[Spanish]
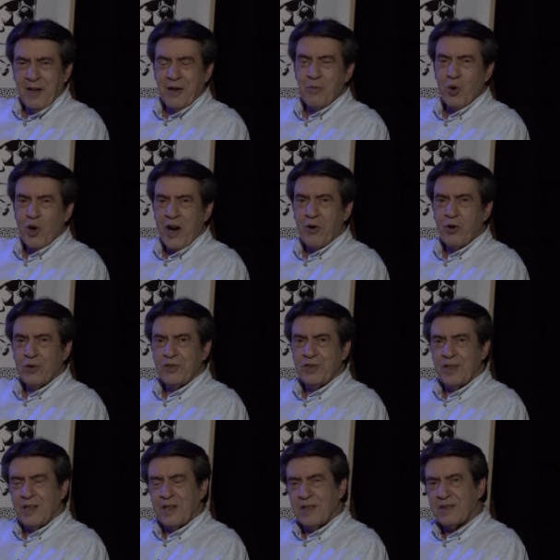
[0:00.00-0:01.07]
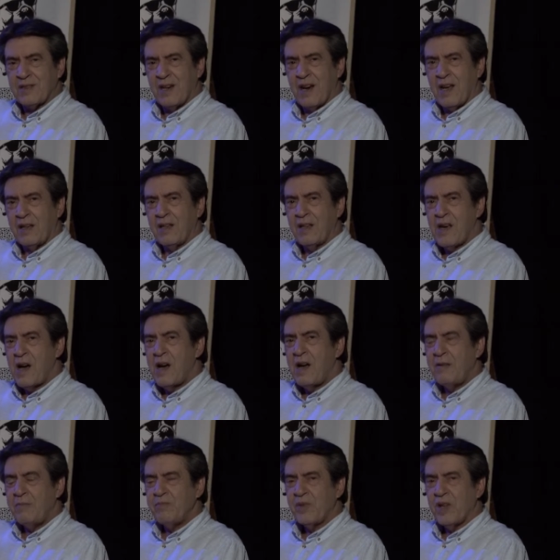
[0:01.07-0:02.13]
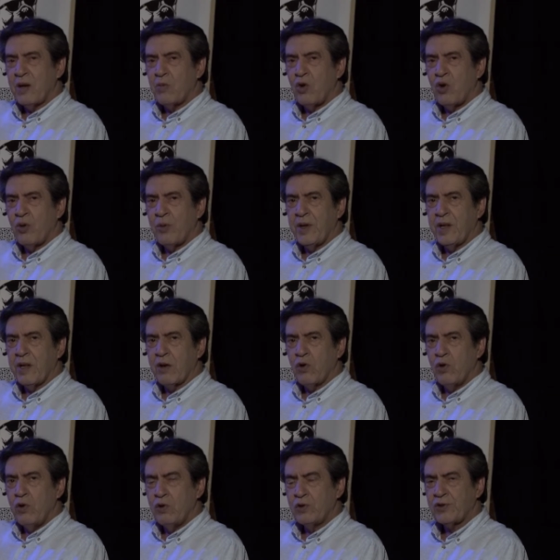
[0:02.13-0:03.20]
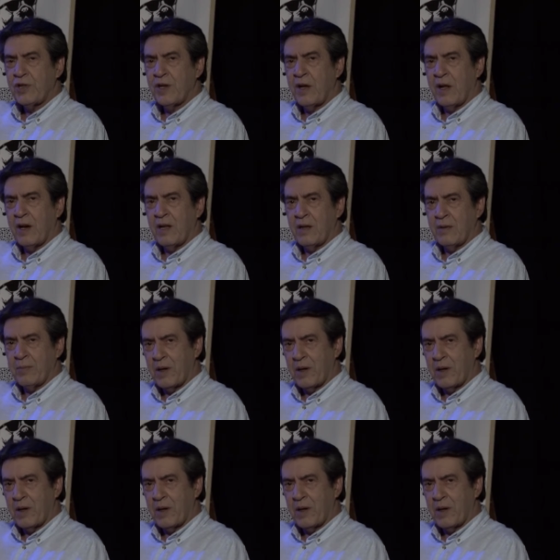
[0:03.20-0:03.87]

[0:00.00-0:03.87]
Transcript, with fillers: Buenas noches. La idea del Bobby de conocer